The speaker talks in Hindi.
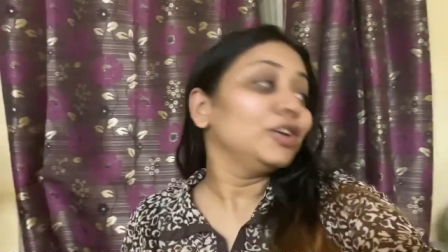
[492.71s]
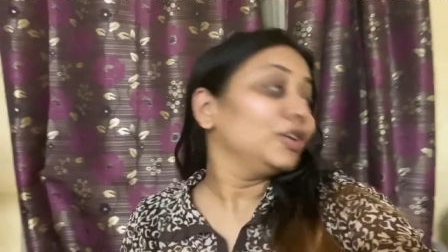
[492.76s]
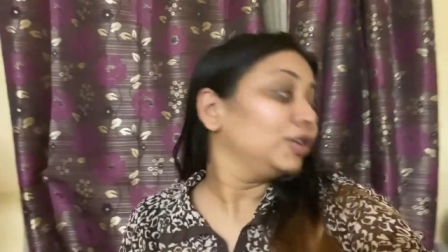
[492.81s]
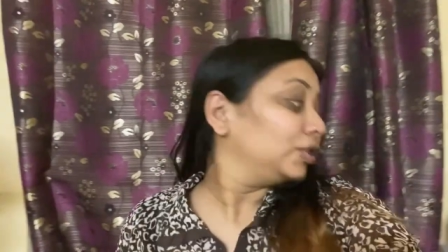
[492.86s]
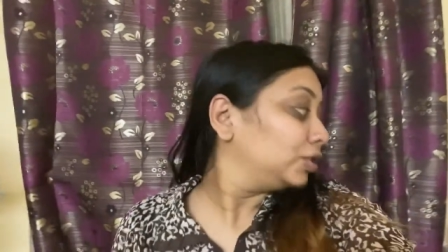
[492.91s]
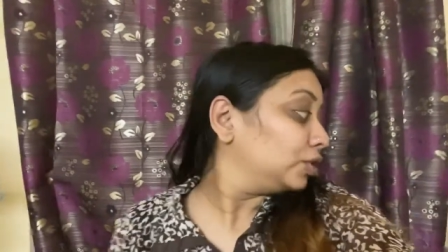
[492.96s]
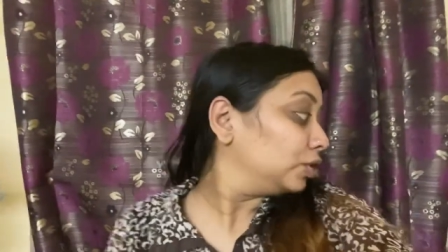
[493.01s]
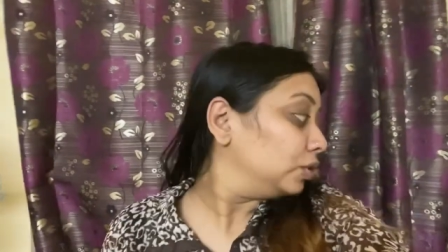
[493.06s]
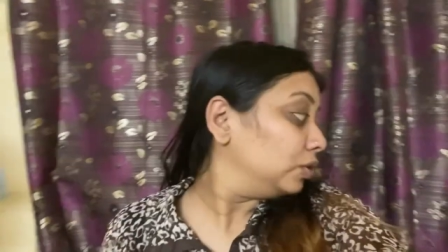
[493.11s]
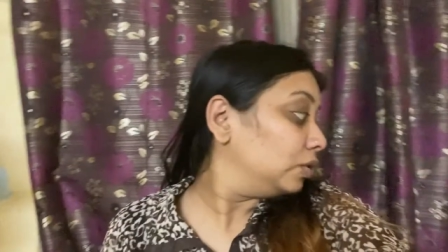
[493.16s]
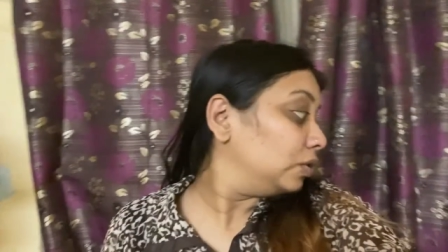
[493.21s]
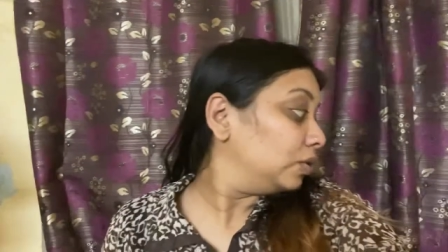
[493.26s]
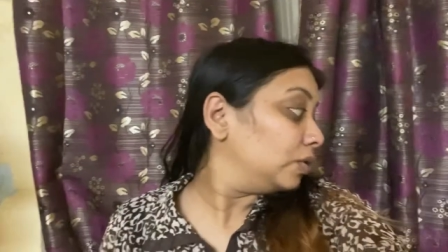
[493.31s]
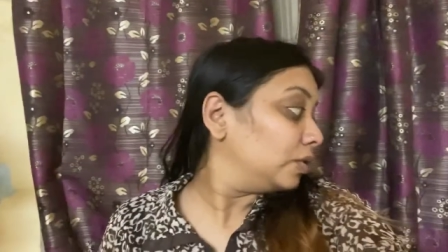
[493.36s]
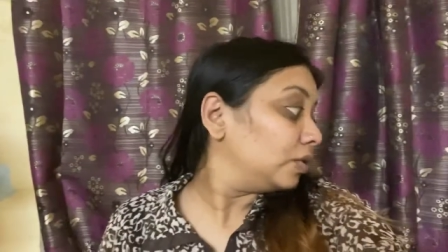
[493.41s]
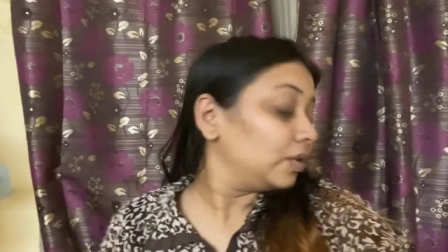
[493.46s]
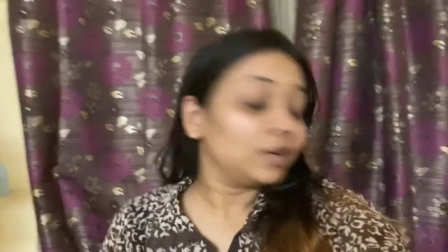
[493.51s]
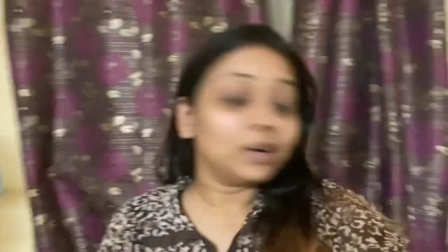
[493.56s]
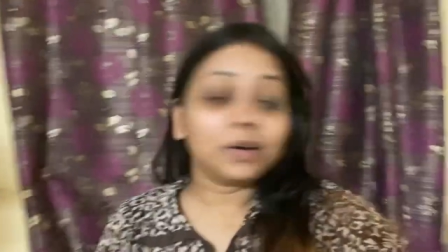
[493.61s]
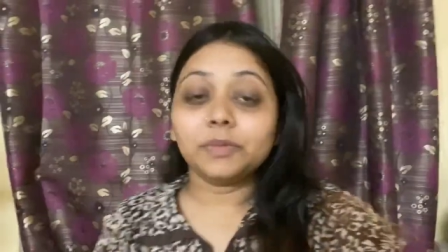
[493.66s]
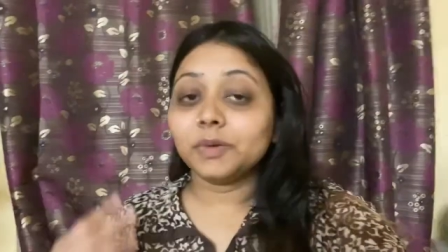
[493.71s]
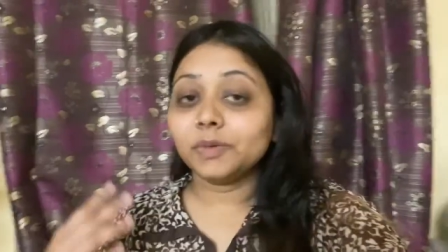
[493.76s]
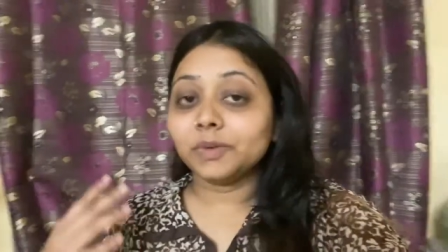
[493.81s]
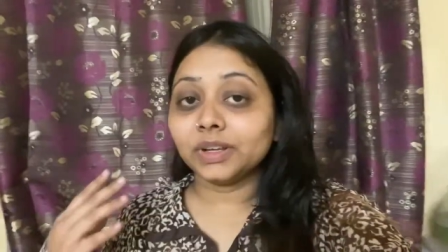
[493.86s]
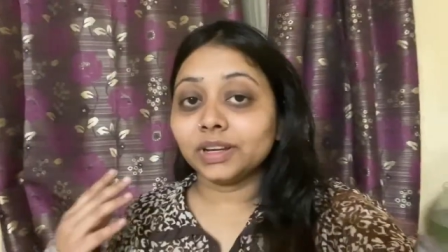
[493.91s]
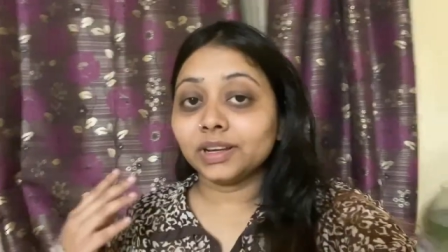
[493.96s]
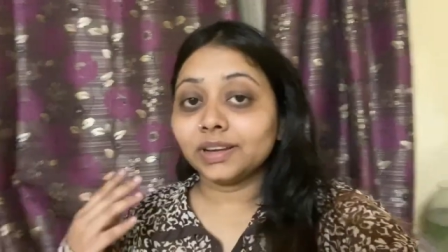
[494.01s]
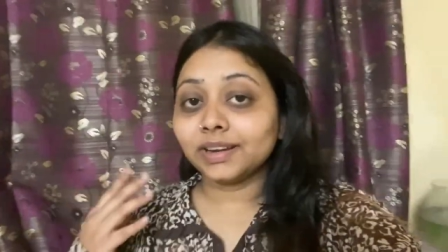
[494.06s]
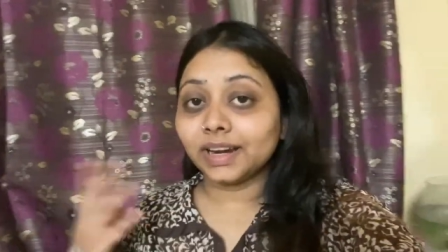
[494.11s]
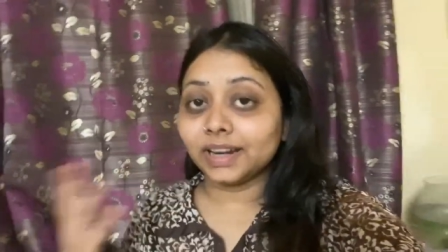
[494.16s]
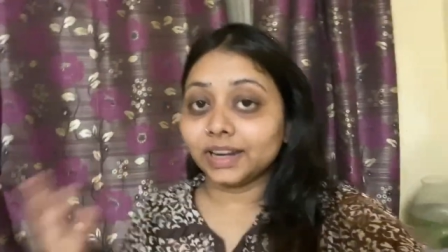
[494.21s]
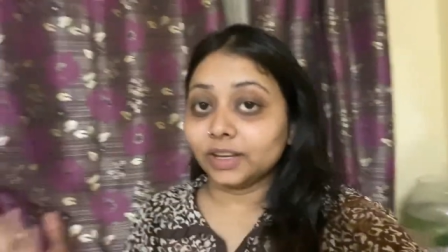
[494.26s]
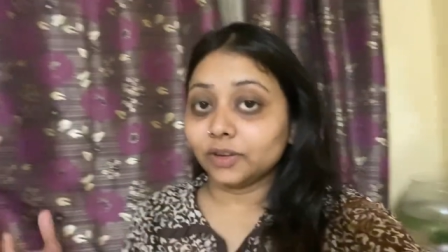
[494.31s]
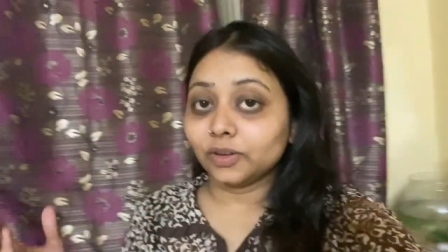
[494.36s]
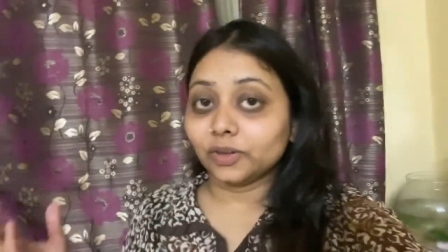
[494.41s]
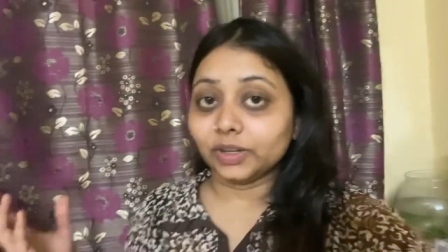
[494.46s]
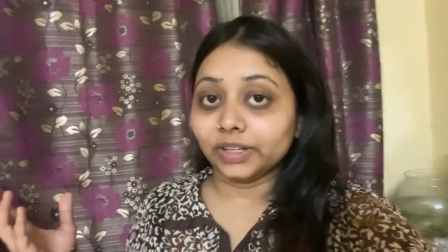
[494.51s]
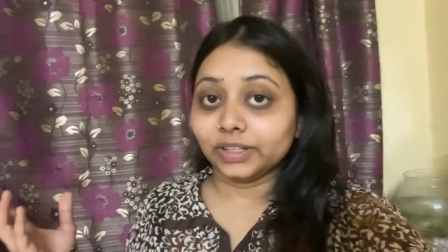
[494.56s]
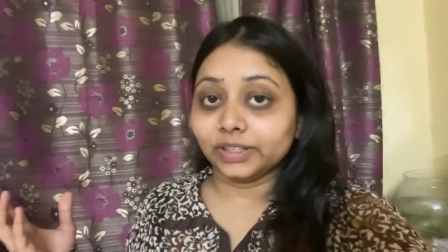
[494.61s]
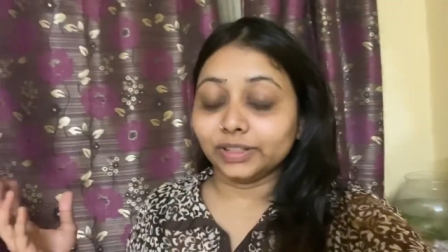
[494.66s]
सो so, अभी मैं ना रेडी हो
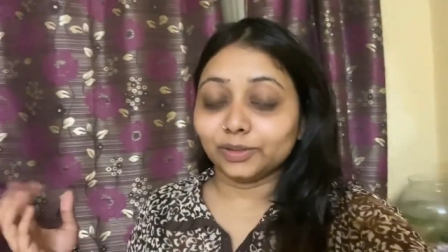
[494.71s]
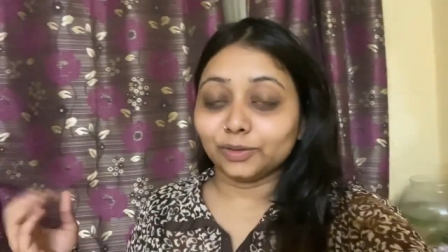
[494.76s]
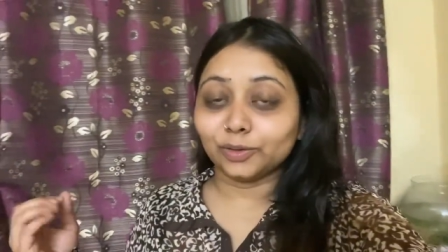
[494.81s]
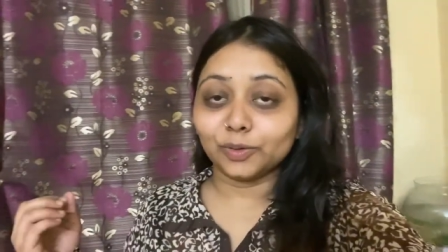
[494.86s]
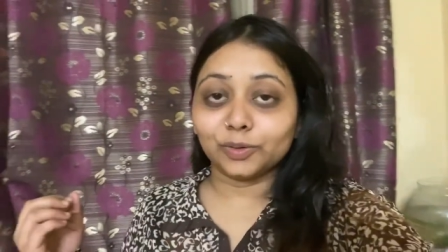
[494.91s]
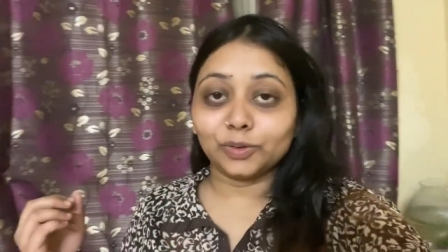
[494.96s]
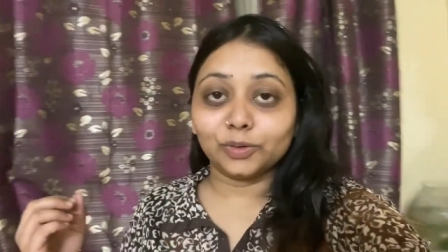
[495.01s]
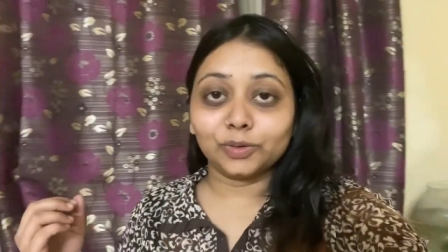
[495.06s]
रही थी तो